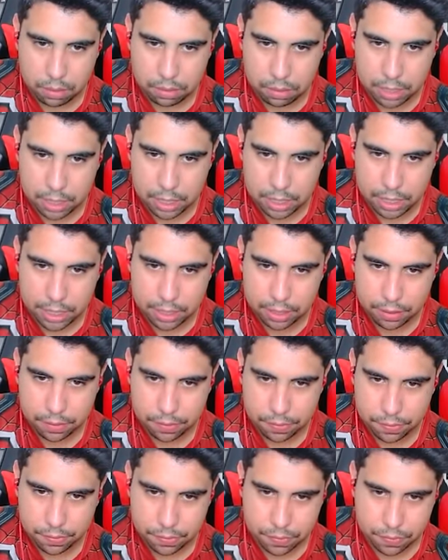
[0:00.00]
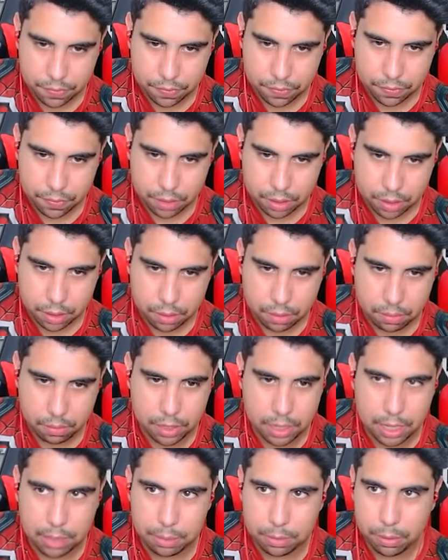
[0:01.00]
Beleza.
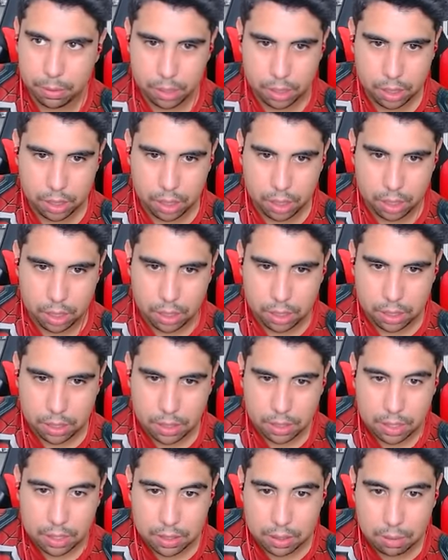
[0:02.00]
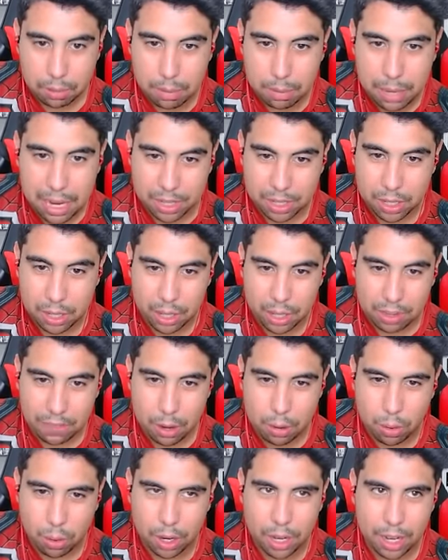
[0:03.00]
Vamos. Mano, se eu levar
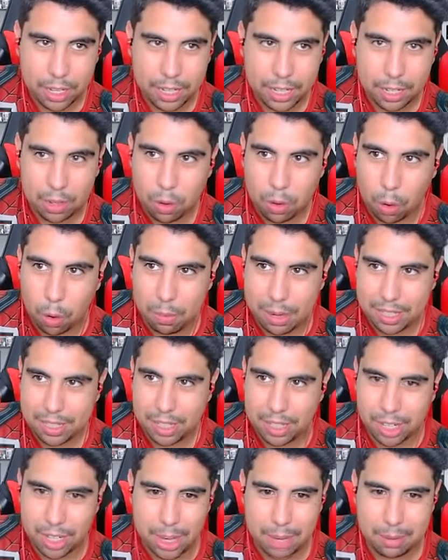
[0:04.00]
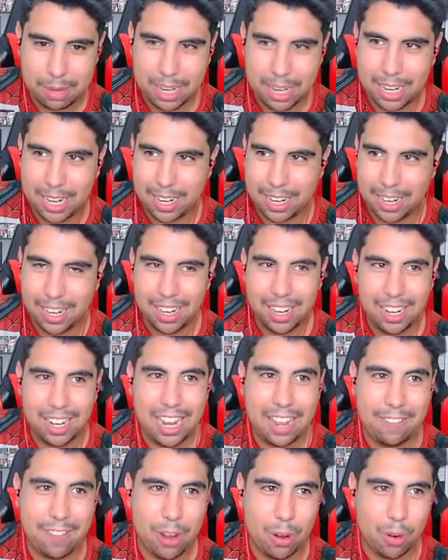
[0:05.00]
o Gohan dele com o Mestre Kami, galera.
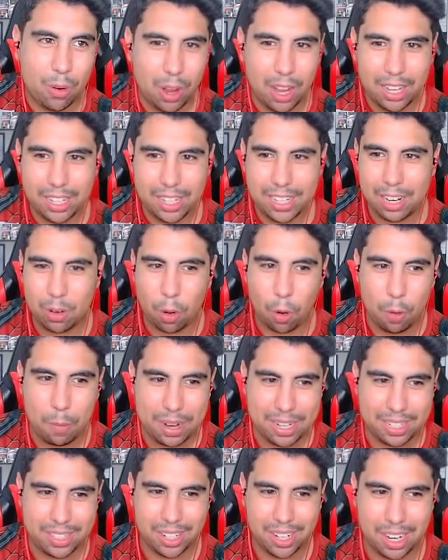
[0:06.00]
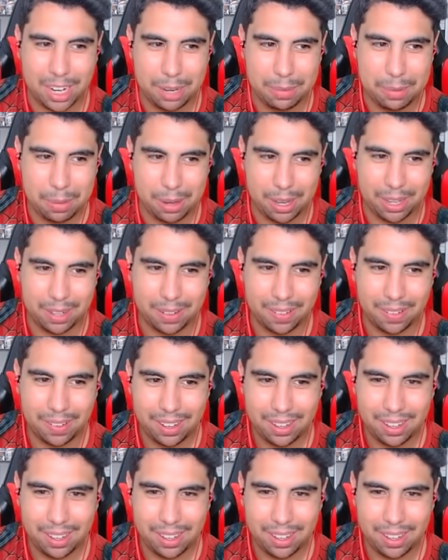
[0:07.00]
Levei o Gohan dele com o Mestre Kami, mano.